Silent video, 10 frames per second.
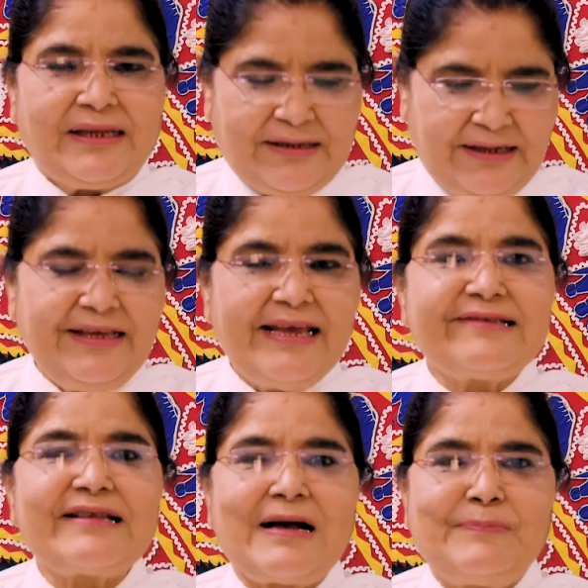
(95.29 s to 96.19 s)
कि ये
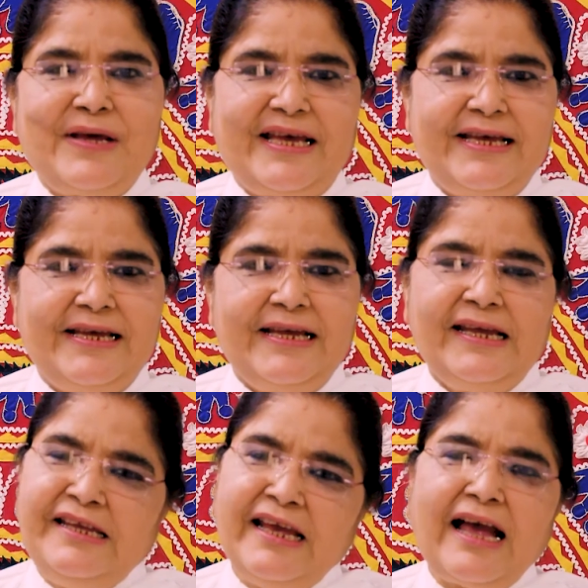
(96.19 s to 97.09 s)
सांप है
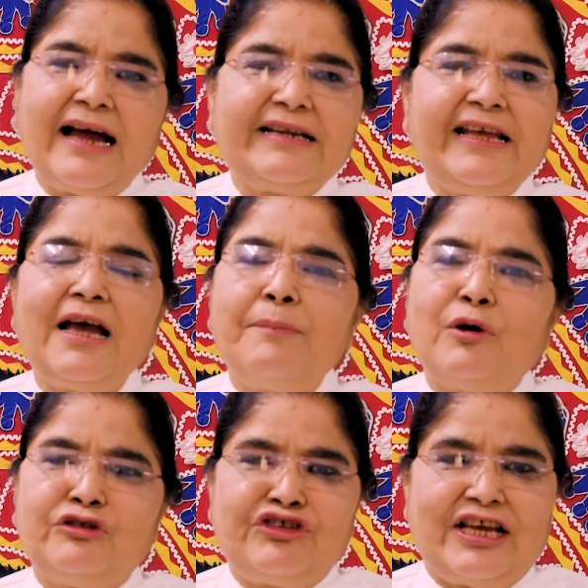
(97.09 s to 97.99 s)
ये कांटे का
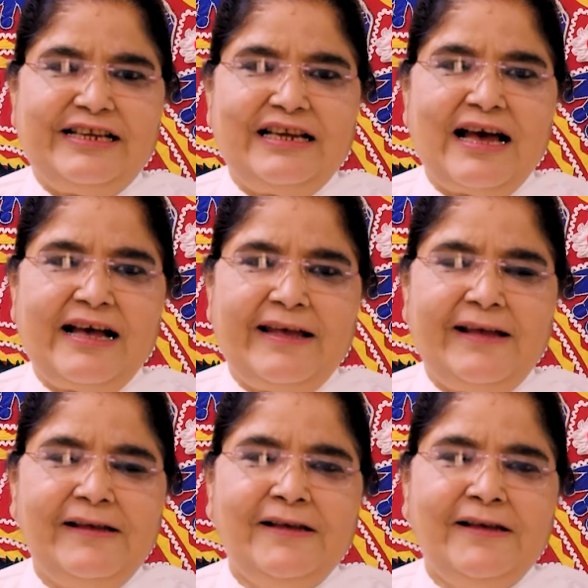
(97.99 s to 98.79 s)
बहुत जहरीला है